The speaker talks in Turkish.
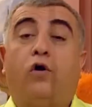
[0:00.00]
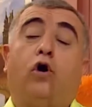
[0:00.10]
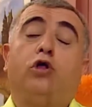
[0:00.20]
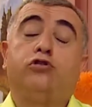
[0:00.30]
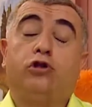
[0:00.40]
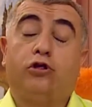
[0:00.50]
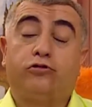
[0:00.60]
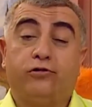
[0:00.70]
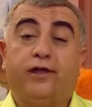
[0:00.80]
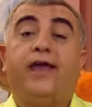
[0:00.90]
Olsun
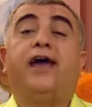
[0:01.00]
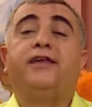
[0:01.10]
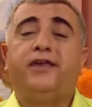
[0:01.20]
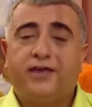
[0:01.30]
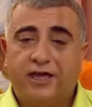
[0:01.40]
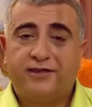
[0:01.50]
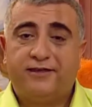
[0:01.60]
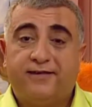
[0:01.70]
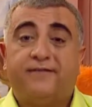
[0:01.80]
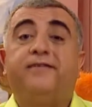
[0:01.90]
olsun. Eğer iyi
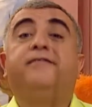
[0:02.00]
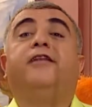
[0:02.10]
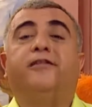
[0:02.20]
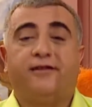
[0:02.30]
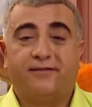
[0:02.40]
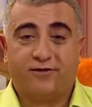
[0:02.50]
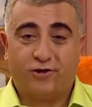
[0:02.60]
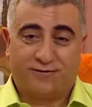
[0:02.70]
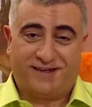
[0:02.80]
geçtiyse sizin adınıza çok